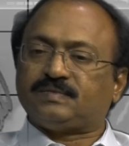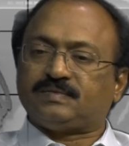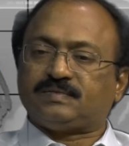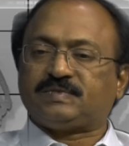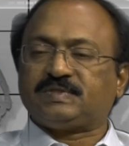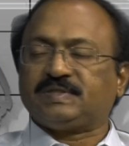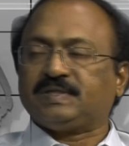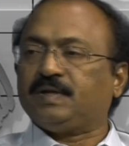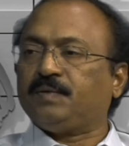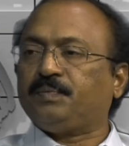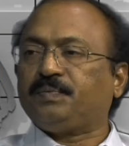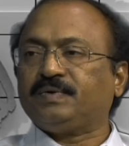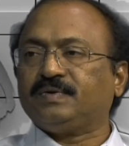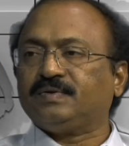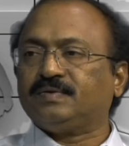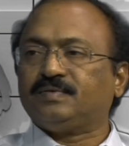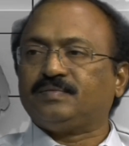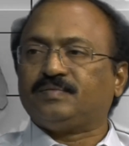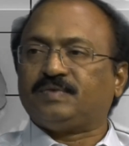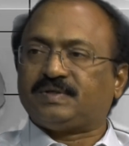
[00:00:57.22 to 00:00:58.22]
చిన్నప్పుడు
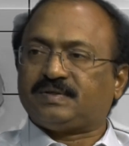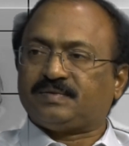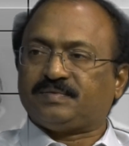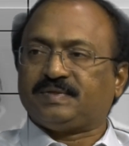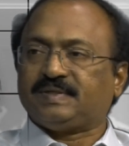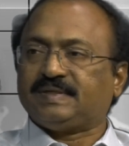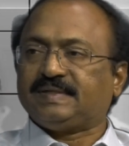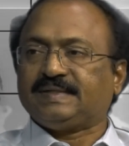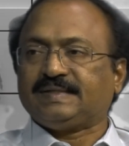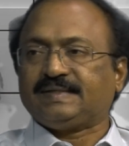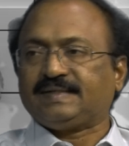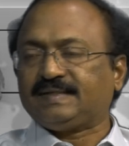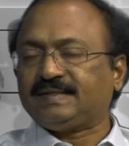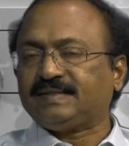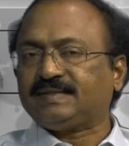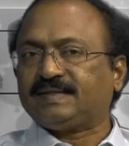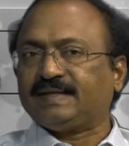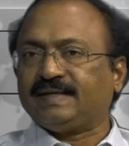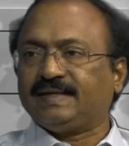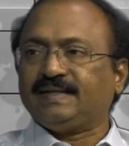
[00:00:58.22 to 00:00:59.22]
మొట్టమొదట
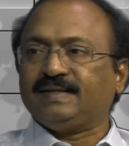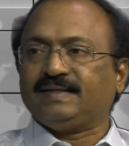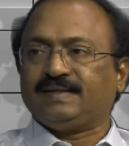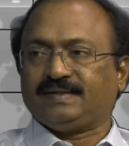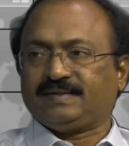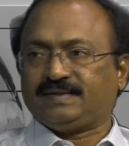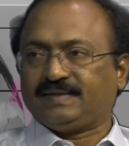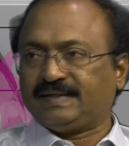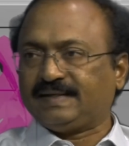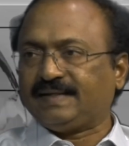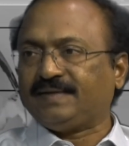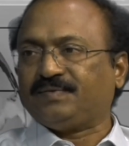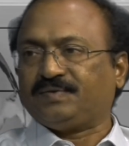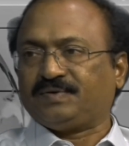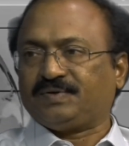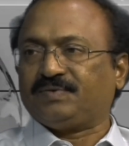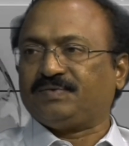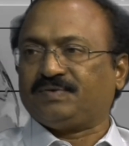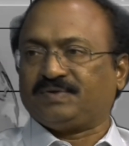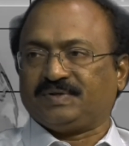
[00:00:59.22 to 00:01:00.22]
ఏంటంటే తల్లి దగ్గరే
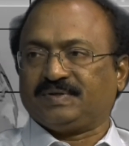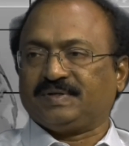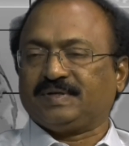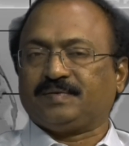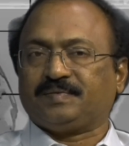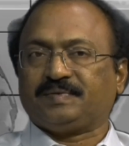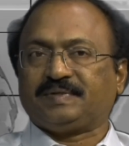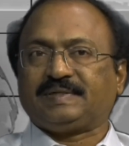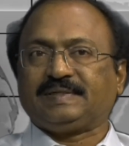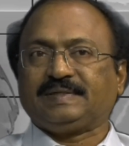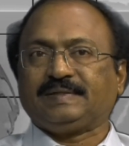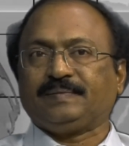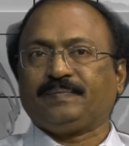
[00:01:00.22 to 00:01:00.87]
ఉంటూ ఉంటాం కాబట్టి